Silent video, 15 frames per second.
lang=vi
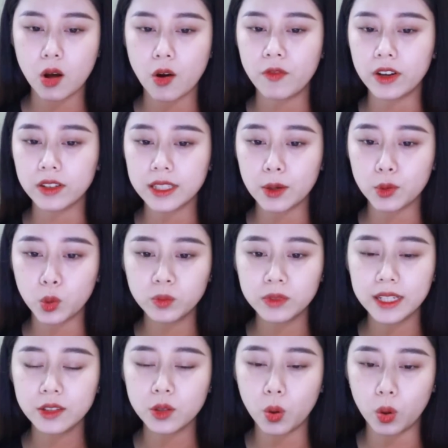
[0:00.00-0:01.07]
Con vẫn theo đúng
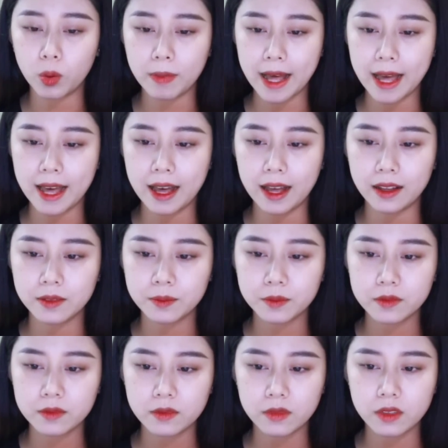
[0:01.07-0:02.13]
tiến độ bà à,
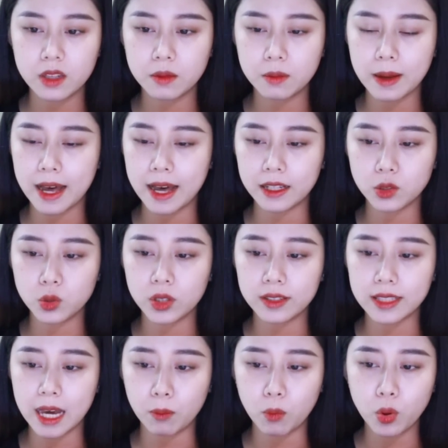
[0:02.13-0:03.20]
nhưng mà
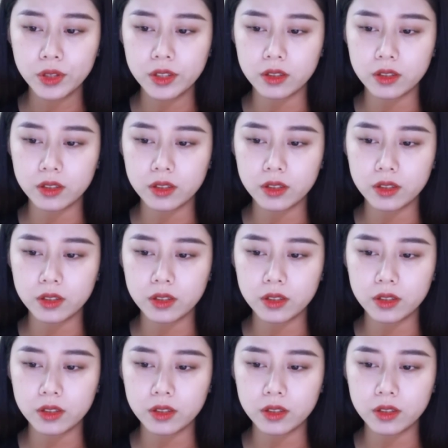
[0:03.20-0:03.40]
chuyện nhà bố